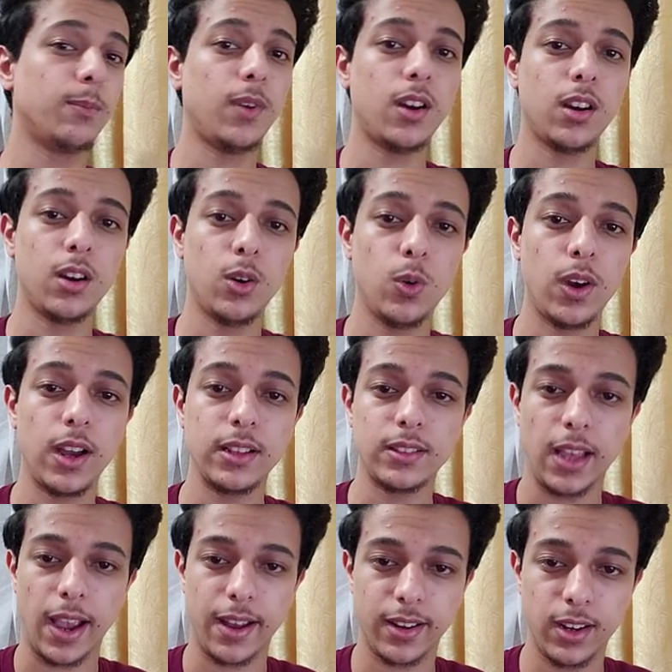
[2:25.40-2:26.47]
ما هو
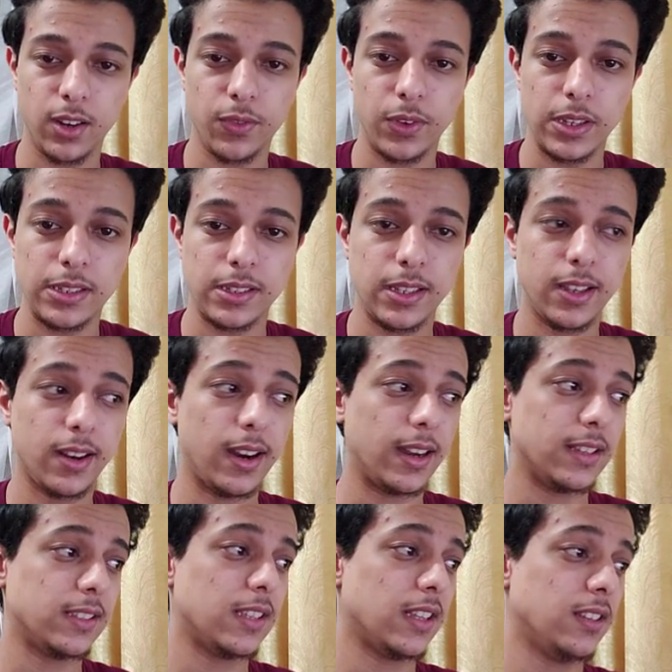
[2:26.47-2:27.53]
تعريف السيرة
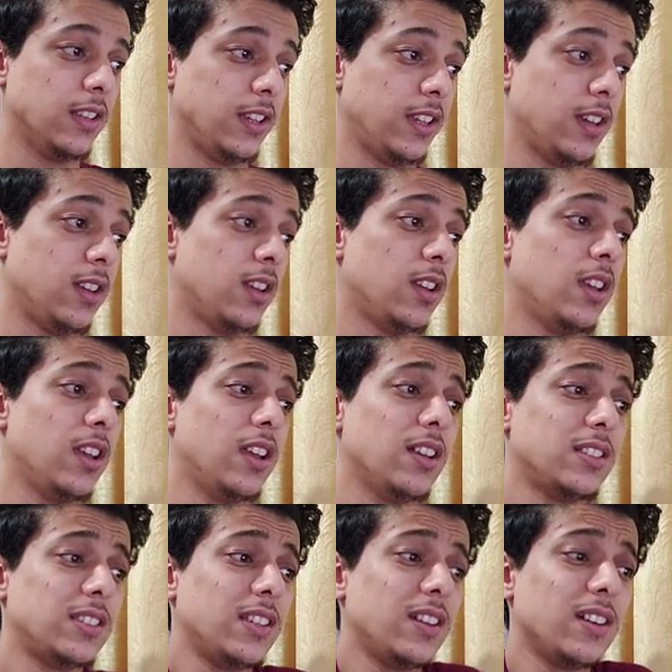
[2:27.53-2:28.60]
الذاتية
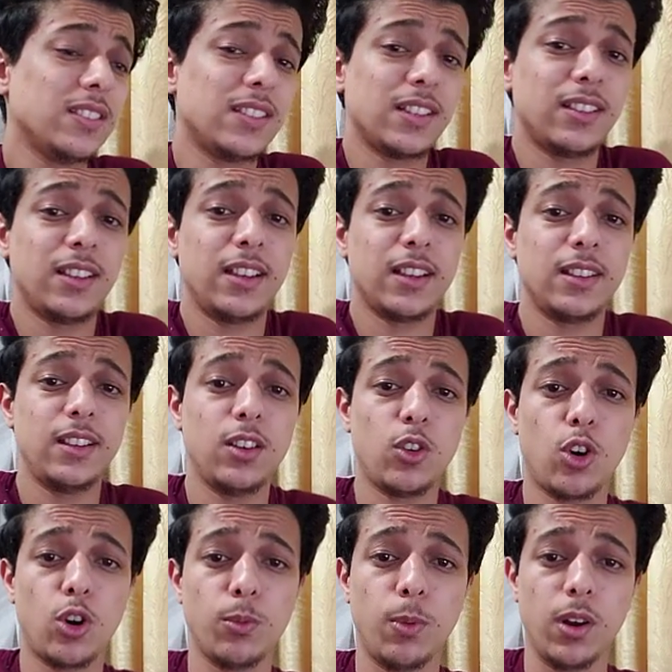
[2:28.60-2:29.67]
السيرة الذاتية دي
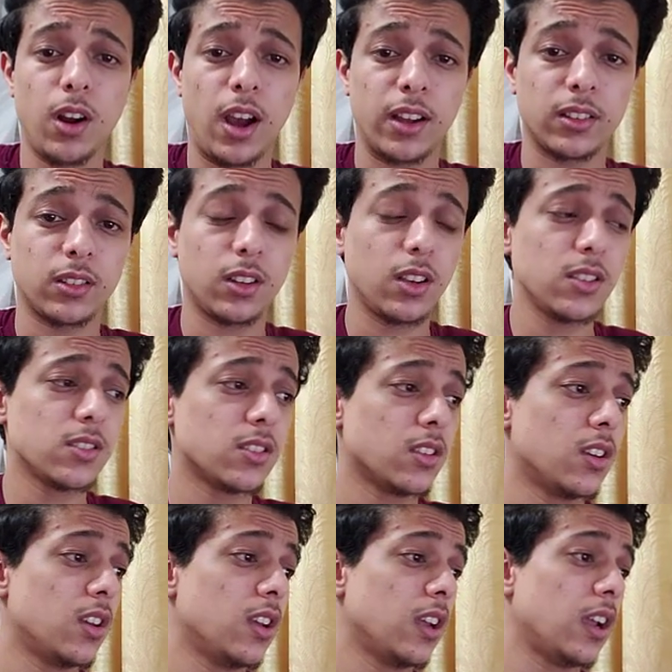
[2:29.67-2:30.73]
عبارة عن نص
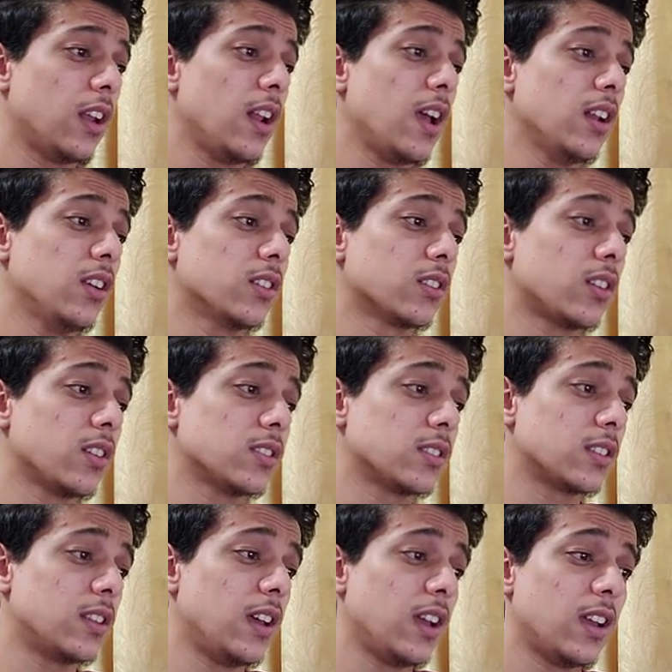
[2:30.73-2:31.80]
خلال
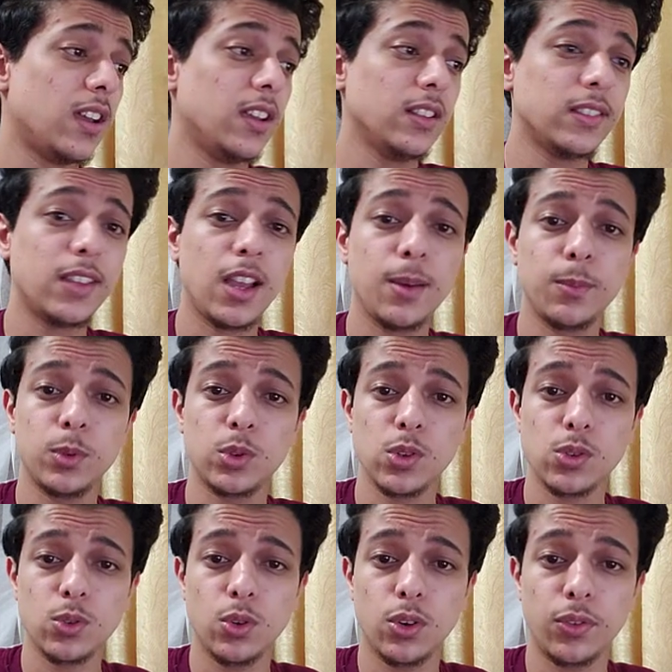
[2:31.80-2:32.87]
النص ده انت
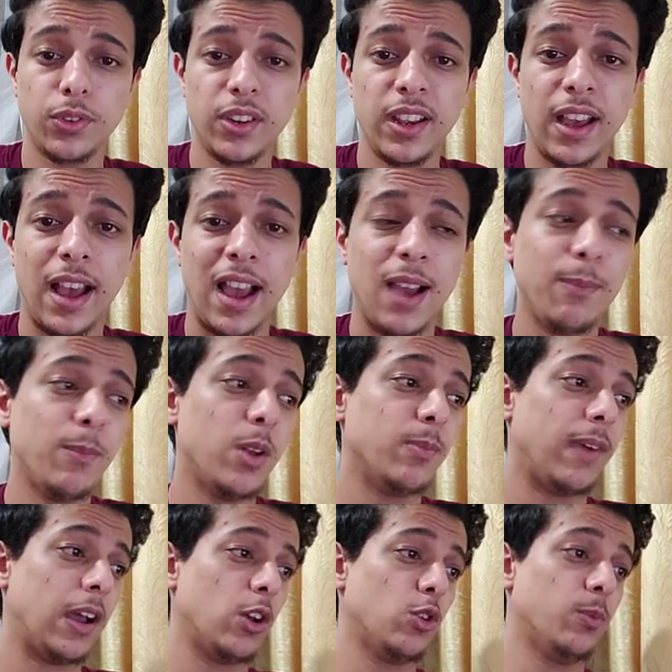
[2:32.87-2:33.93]
بتذكر فيه اهم
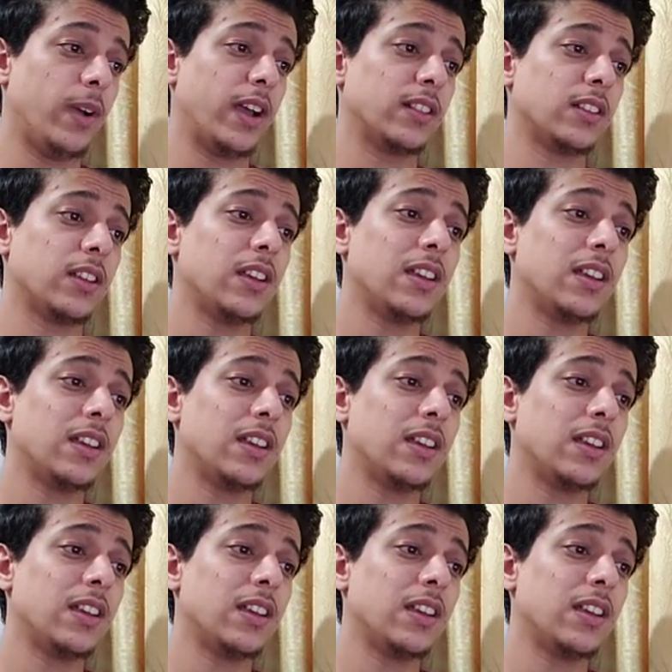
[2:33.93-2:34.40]
المعلومات